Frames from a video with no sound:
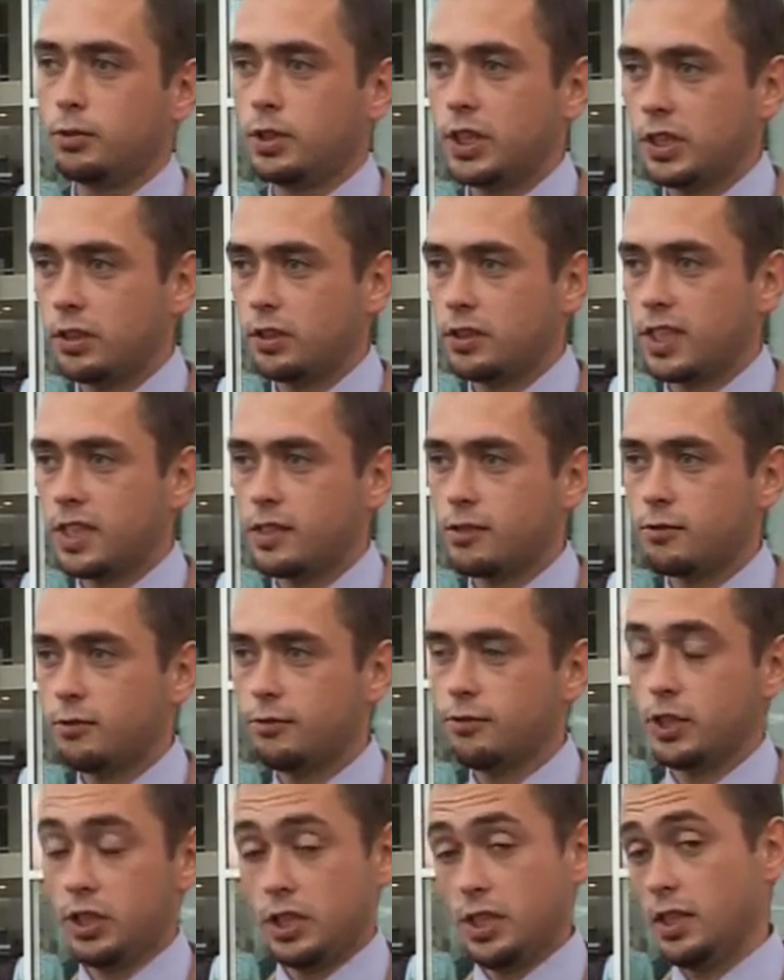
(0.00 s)
dłuższego
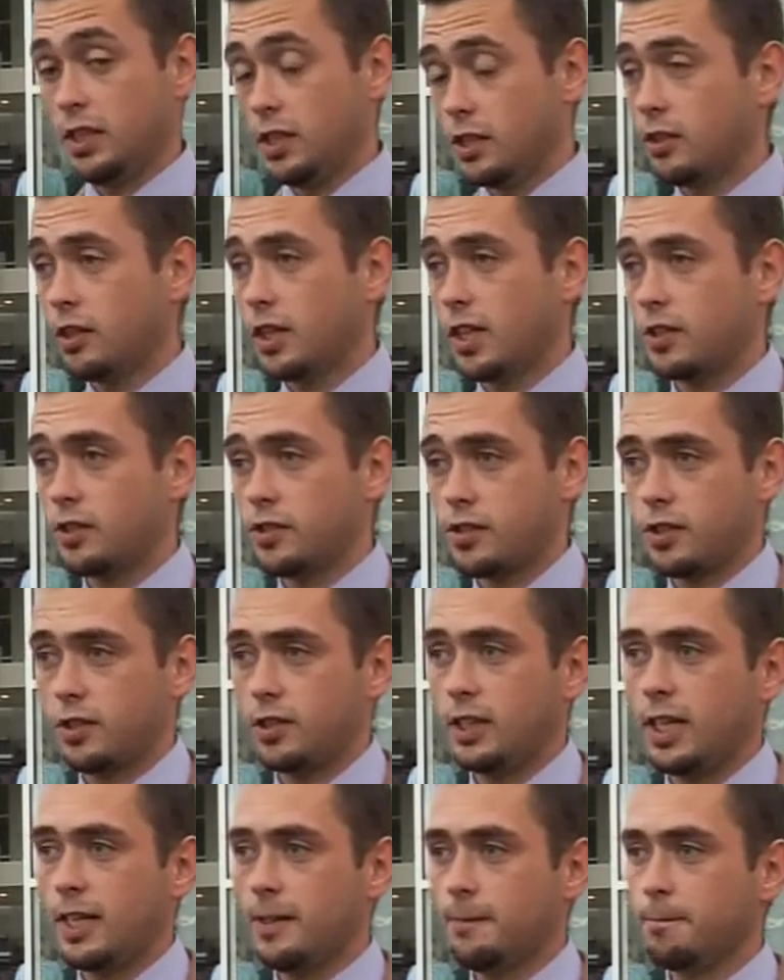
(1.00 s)
czasu, wcześniej tylko jako
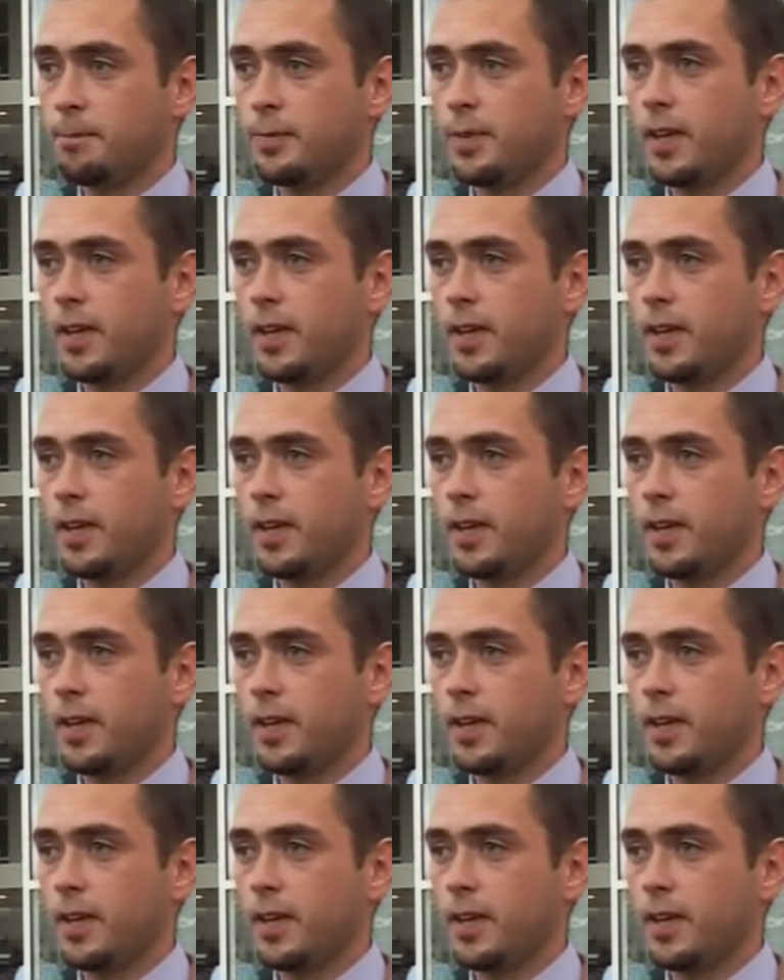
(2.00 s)
Skoda.